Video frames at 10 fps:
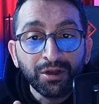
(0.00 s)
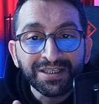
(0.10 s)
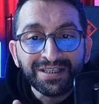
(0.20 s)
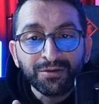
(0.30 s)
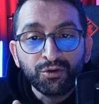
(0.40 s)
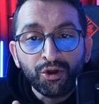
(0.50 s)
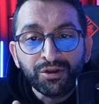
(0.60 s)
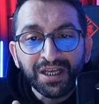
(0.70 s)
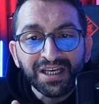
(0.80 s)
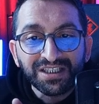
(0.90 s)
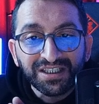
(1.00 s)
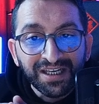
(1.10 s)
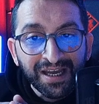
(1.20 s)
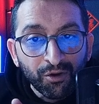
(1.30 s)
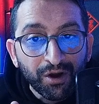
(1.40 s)
Dolayısıyla yön
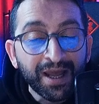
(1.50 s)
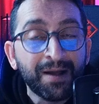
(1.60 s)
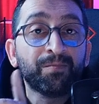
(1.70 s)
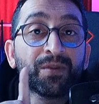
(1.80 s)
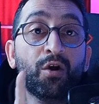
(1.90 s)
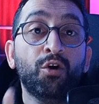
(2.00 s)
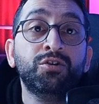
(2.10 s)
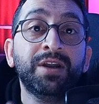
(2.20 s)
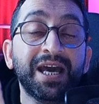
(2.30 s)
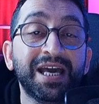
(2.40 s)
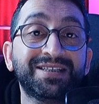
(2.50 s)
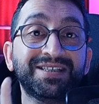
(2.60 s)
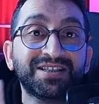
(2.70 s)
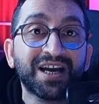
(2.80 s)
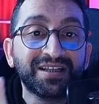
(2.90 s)
değiştiğine göre önüne
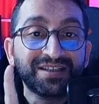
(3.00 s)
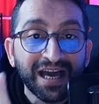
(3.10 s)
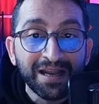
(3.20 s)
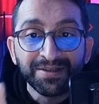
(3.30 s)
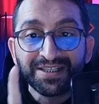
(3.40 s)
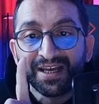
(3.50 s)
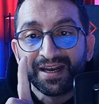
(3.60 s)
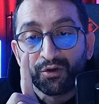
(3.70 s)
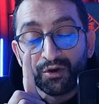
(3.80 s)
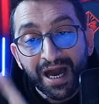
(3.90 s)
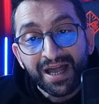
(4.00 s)
eksi işareti gelmesi gerekiyor.